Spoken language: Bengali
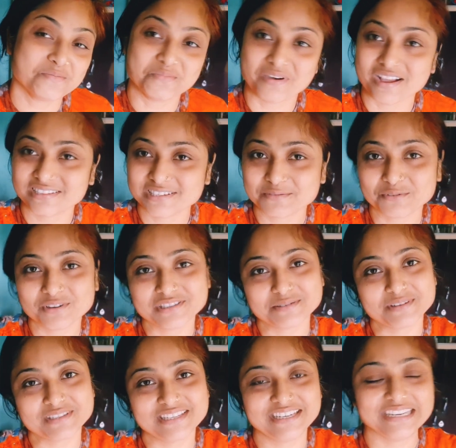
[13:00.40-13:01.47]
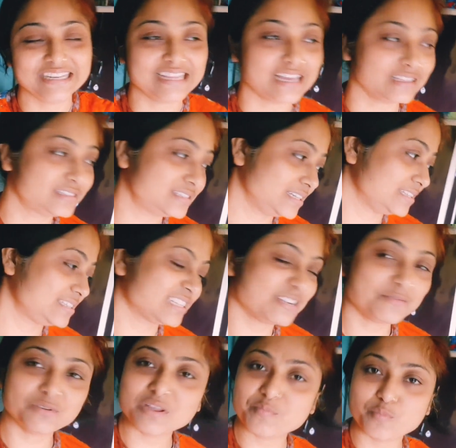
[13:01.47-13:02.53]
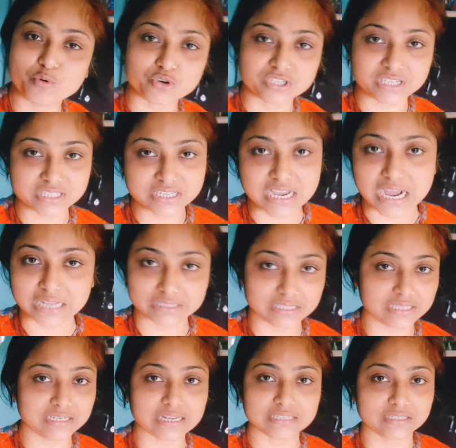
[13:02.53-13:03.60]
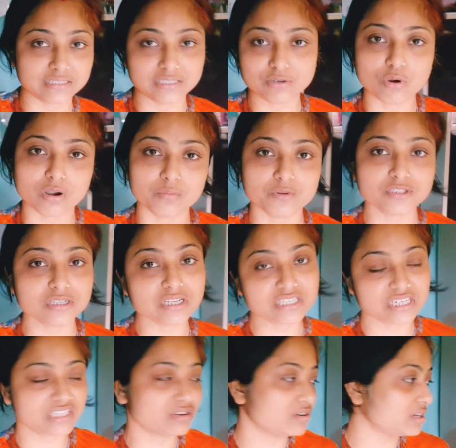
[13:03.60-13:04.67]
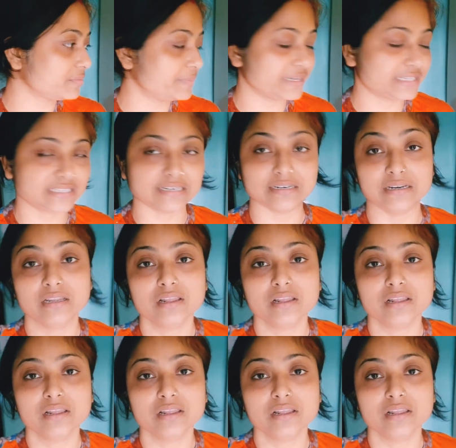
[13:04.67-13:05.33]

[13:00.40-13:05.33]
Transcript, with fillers: মাজা মনে হচ্ছে আমার ছিঁড়ে যাচ্ছে এর থেকে মনে বসে যে হাতে নেতা দিয়ে ঘর মোছা না সেটা অনেক বেটার